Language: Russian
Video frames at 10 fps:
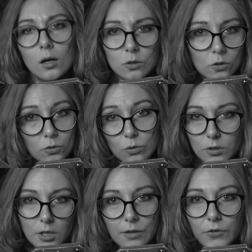Коул
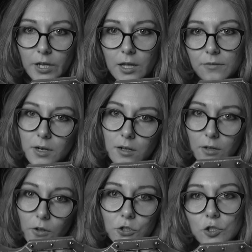Неевлеева.
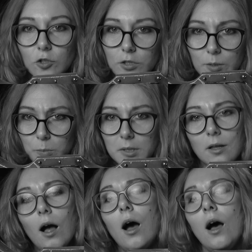Что это
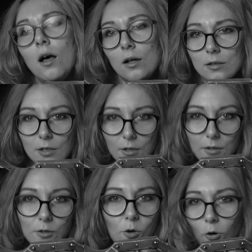было? А,
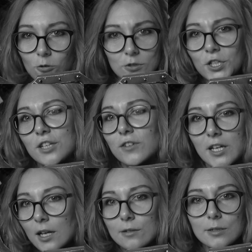Коул
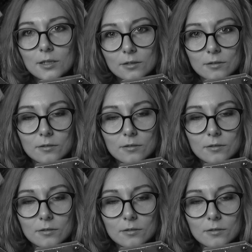Неевлеева.